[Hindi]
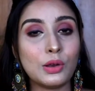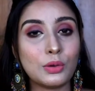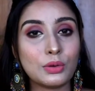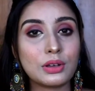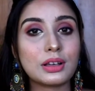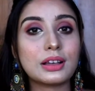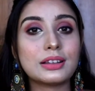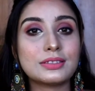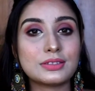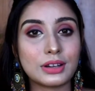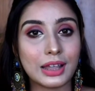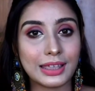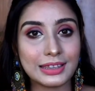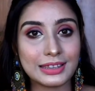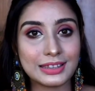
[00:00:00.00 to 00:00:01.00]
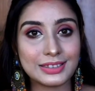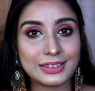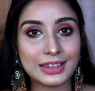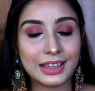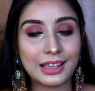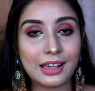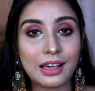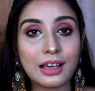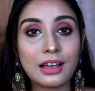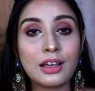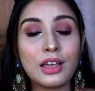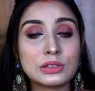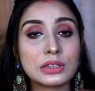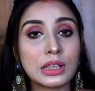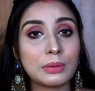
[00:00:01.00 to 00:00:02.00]
लुक ट्राई कीजिएगा
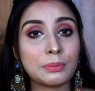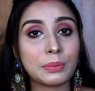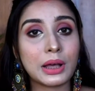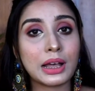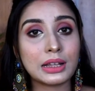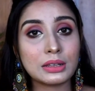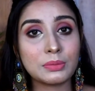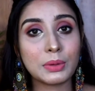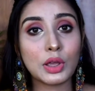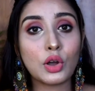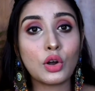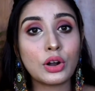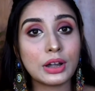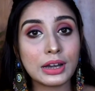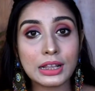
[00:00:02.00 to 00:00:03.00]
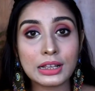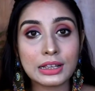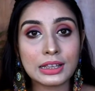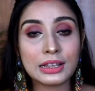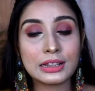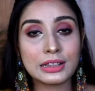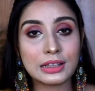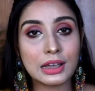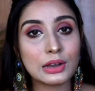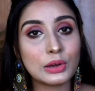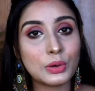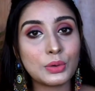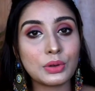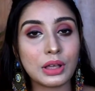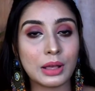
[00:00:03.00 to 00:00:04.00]
इसके बाद मैं और एक ईद का
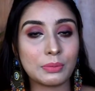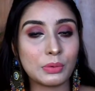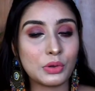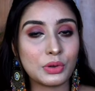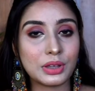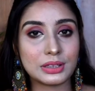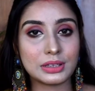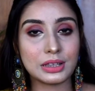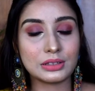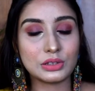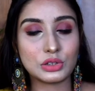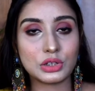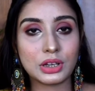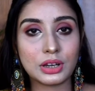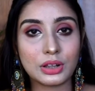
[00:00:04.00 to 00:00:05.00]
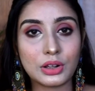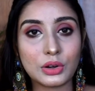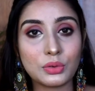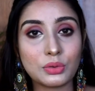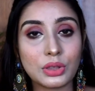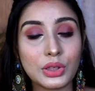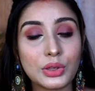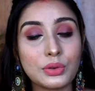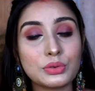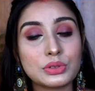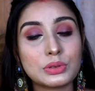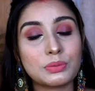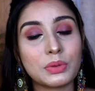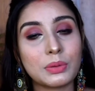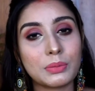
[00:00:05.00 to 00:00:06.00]
लुक आप लोगों के साथ शेयर करूँगी
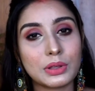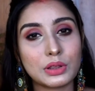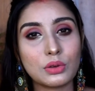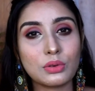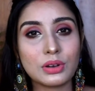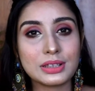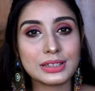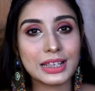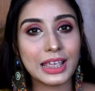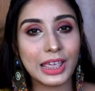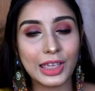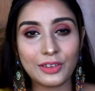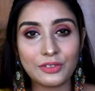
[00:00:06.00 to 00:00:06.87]
उसमें मैं थोड़ा सा